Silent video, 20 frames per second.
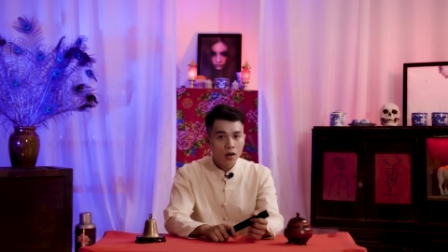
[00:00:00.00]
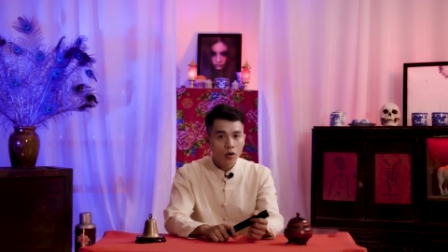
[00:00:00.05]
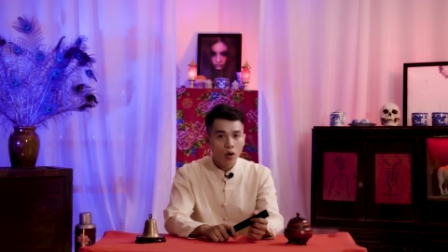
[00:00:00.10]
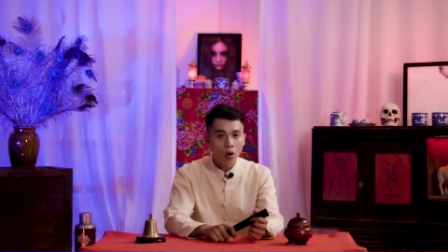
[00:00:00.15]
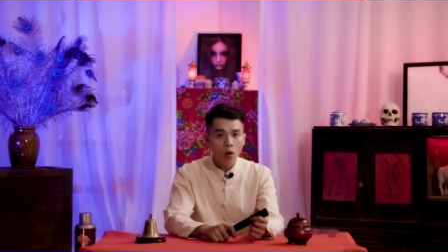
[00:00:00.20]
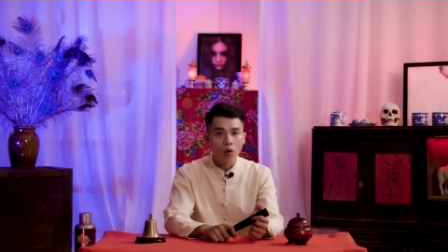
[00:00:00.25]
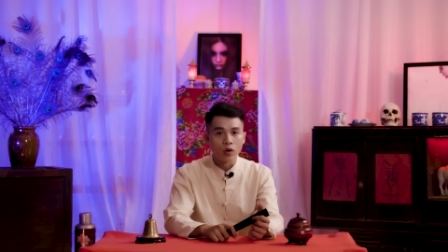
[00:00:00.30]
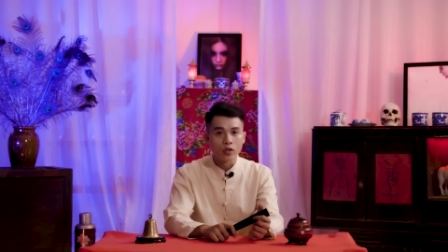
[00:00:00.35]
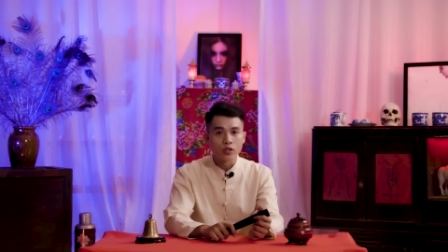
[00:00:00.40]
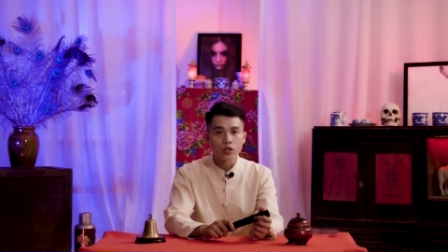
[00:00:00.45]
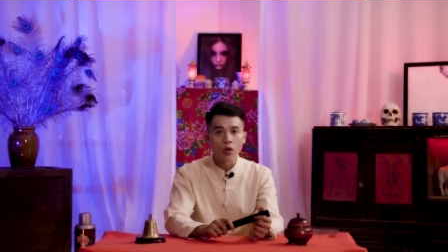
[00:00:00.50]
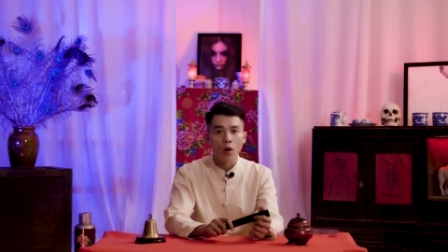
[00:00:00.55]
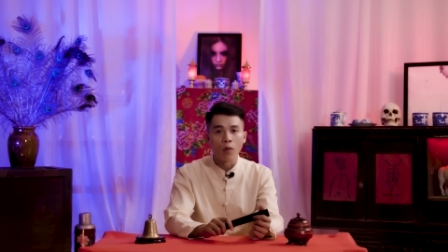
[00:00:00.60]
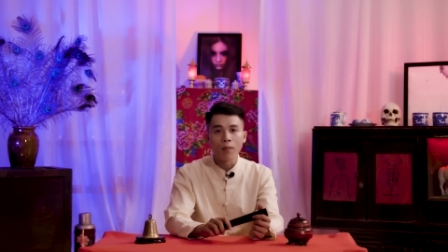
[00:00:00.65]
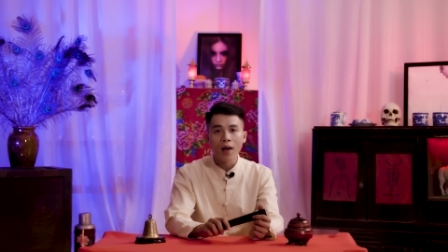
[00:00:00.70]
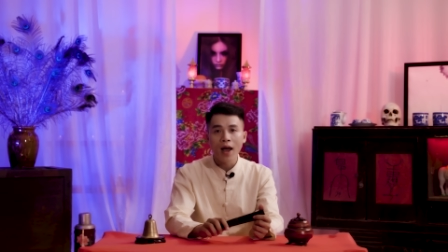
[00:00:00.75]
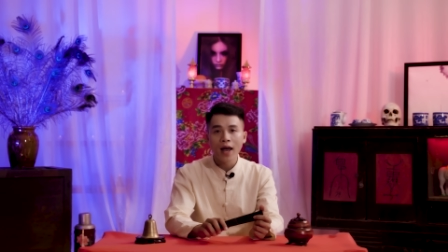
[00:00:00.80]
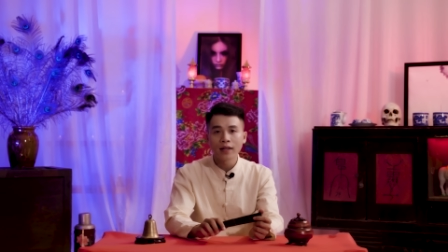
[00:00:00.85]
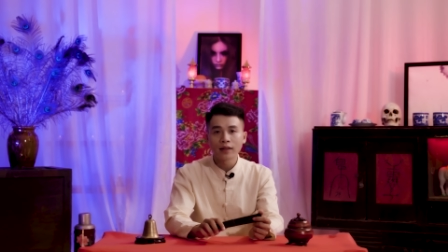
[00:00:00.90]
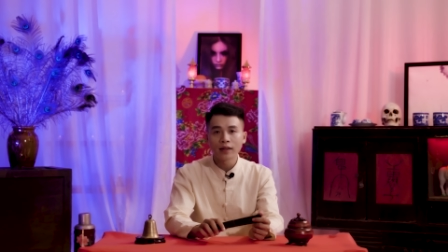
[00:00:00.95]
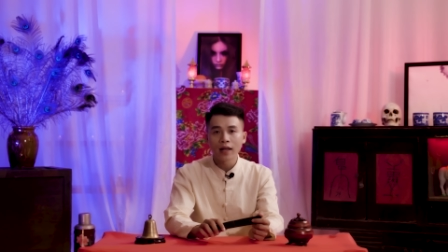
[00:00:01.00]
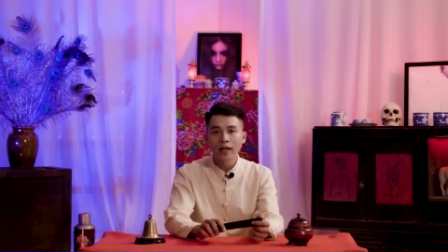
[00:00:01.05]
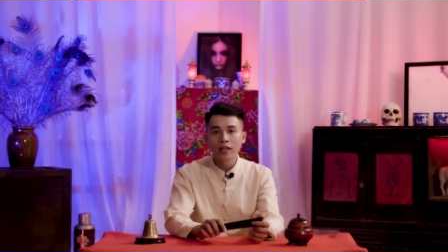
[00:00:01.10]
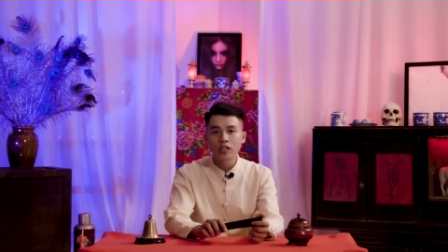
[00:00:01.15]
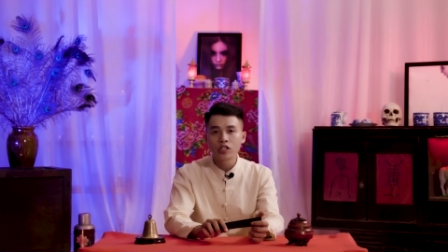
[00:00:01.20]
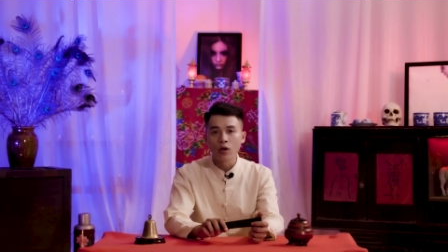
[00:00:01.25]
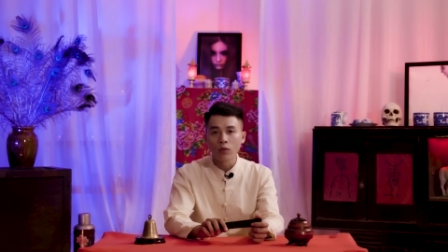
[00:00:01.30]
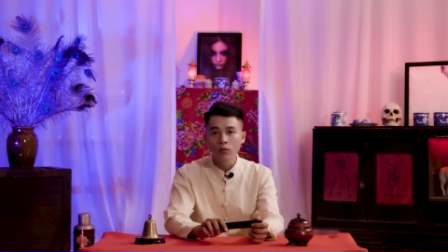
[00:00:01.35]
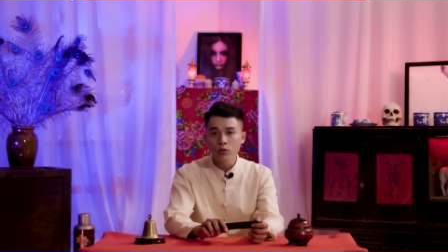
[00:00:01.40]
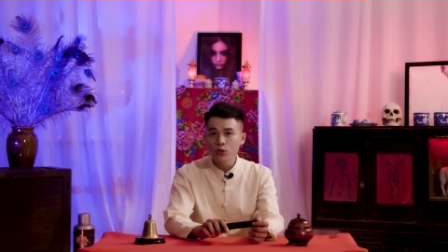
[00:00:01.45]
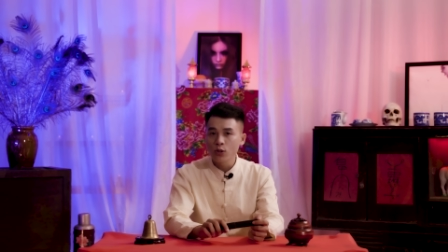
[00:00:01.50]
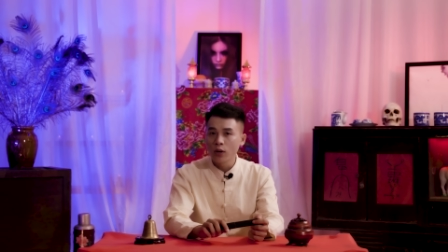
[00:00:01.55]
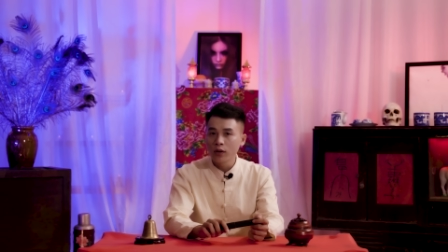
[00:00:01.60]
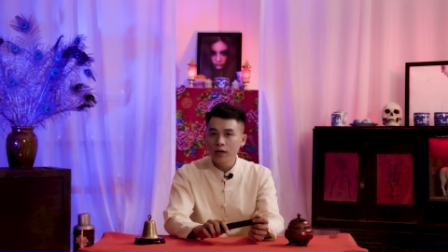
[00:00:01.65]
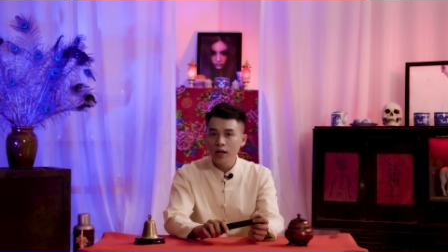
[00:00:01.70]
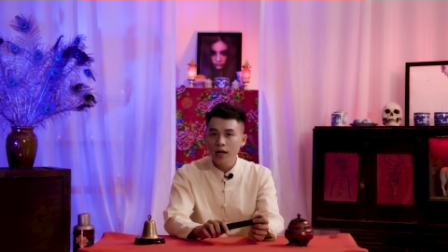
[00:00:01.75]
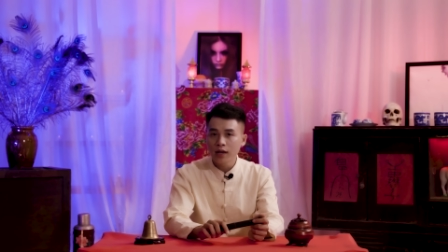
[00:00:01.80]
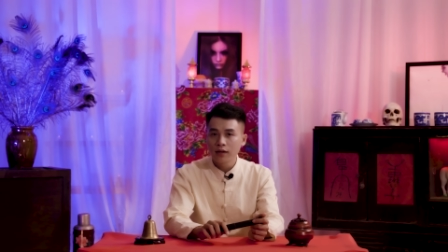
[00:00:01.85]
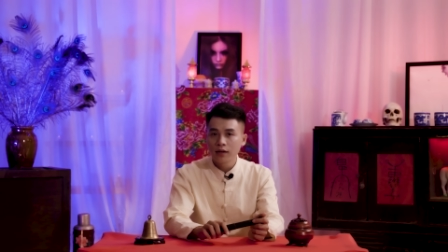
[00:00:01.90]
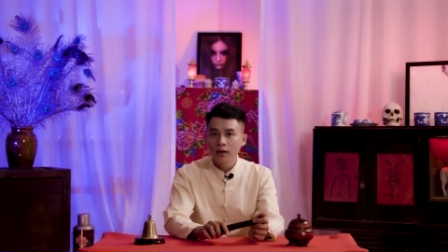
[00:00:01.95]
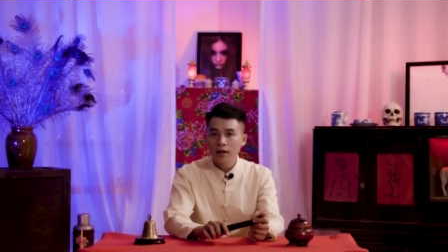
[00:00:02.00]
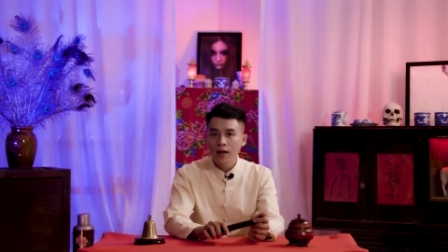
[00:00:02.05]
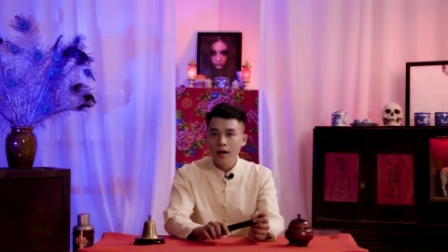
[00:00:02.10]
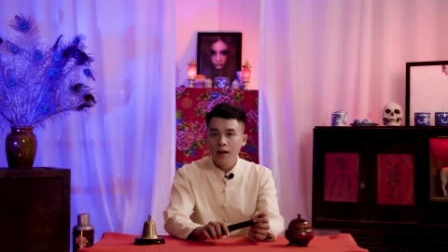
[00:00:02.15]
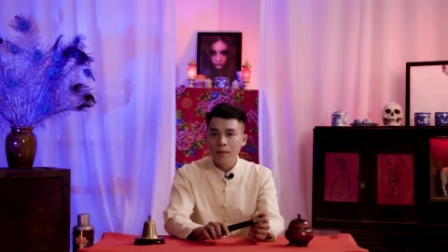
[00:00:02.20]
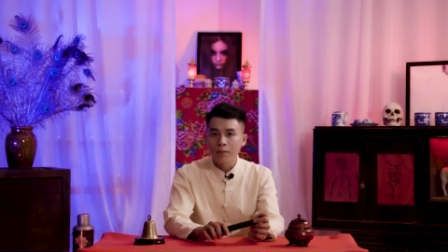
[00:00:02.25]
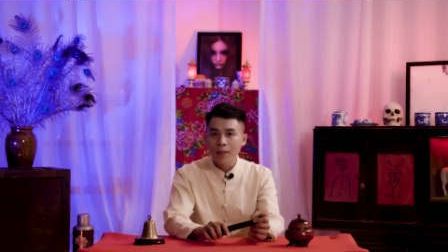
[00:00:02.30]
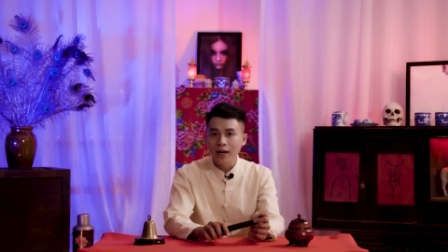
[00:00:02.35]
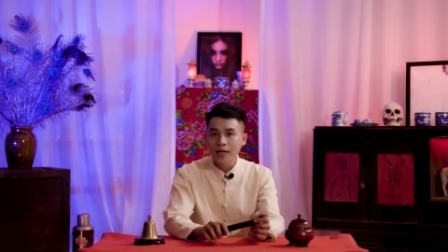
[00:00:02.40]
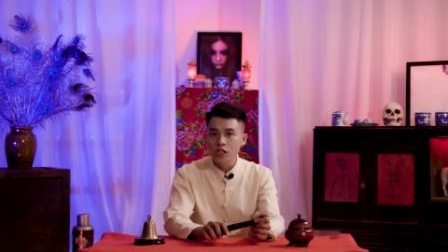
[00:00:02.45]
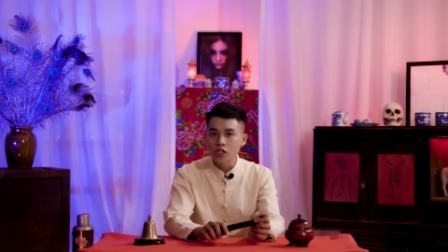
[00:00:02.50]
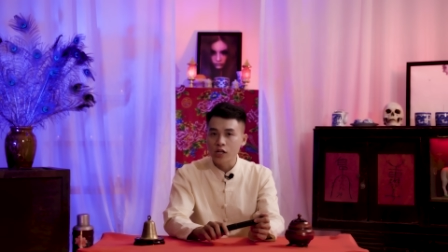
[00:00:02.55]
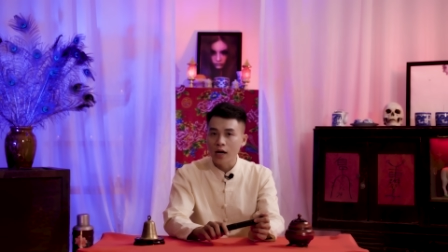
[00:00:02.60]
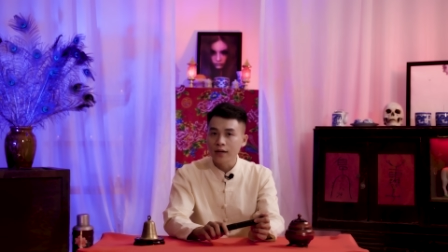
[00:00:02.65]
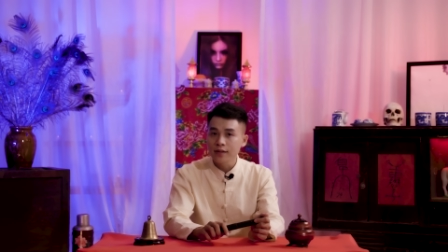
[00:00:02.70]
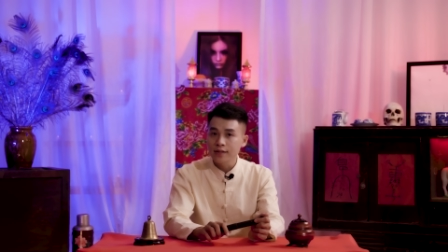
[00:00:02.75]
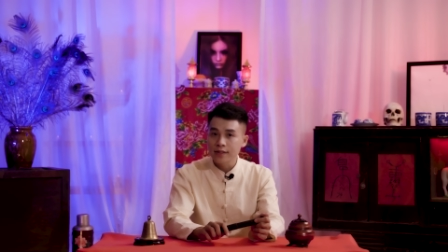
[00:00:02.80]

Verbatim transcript: Nó ngồi xổm hai tay chống xuống đất, mắt trắng